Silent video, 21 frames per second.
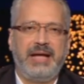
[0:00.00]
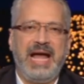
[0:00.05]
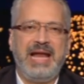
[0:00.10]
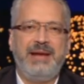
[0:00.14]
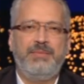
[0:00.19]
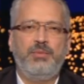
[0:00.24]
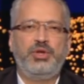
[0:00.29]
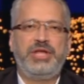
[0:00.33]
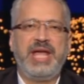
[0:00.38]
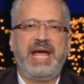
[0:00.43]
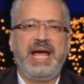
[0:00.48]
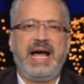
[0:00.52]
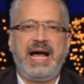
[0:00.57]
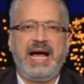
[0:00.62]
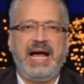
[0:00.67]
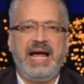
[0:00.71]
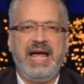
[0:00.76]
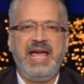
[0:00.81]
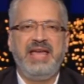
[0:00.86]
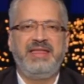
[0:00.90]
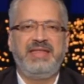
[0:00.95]

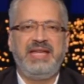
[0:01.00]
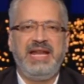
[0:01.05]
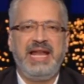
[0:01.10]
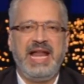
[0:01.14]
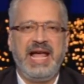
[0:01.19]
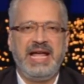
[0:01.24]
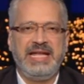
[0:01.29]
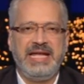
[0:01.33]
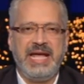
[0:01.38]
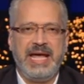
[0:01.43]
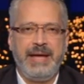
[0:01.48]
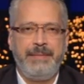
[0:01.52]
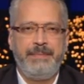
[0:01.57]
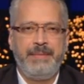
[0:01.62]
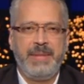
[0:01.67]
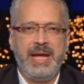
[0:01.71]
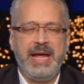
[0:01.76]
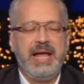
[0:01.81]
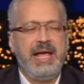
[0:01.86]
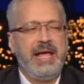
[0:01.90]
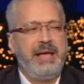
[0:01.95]
المتاحة هذه الأيام
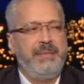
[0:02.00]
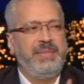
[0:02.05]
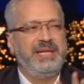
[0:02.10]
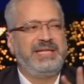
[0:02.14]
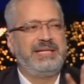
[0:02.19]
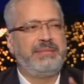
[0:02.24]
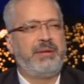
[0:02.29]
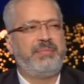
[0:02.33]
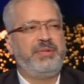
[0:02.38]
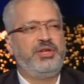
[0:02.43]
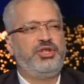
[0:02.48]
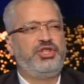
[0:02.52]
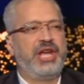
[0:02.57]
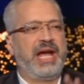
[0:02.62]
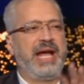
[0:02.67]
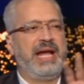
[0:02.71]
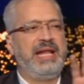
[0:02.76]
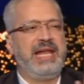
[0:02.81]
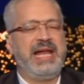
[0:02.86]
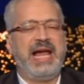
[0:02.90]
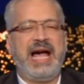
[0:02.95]
بسبب
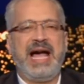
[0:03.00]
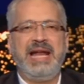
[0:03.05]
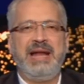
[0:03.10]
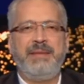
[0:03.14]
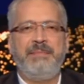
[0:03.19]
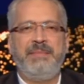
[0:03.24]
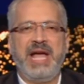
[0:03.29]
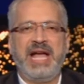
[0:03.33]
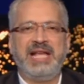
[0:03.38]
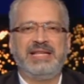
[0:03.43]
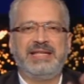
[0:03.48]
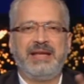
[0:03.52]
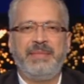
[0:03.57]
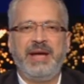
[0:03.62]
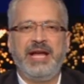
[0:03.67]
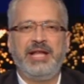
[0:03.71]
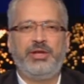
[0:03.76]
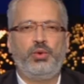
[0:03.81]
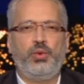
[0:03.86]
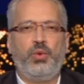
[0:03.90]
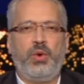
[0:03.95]
انشغال العالم
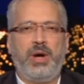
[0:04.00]
بأزماته